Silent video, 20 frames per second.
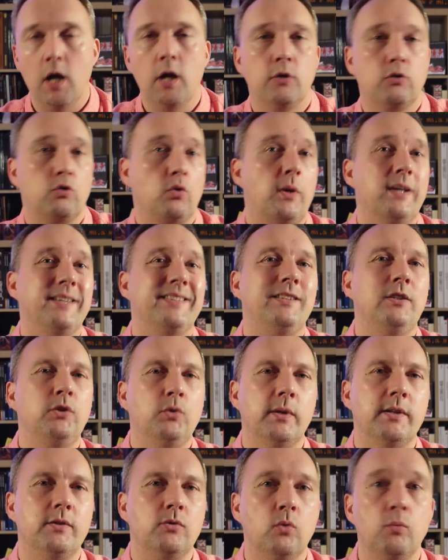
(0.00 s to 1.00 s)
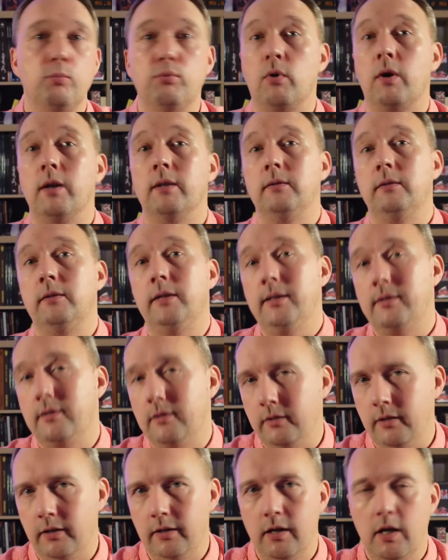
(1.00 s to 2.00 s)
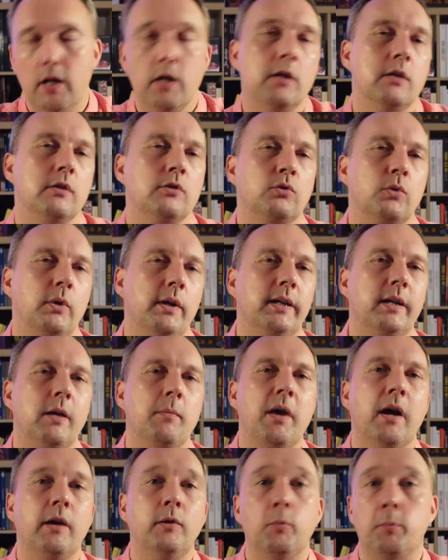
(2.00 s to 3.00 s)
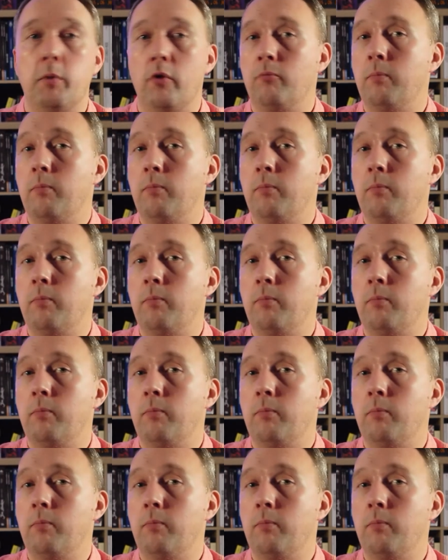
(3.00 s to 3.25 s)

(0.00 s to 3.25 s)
sur la situation pour dessiner ce que les caméras ne peuvent